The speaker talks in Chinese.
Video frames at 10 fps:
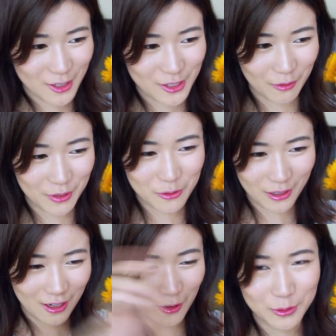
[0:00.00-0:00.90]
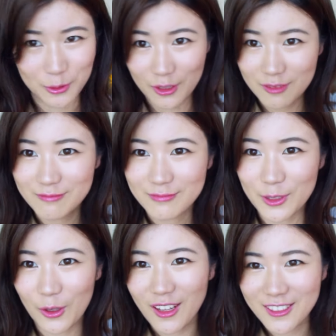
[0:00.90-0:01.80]
上飞船，然后走了
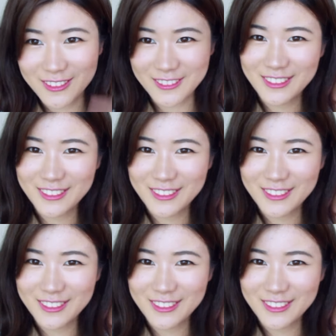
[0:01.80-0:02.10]
走了，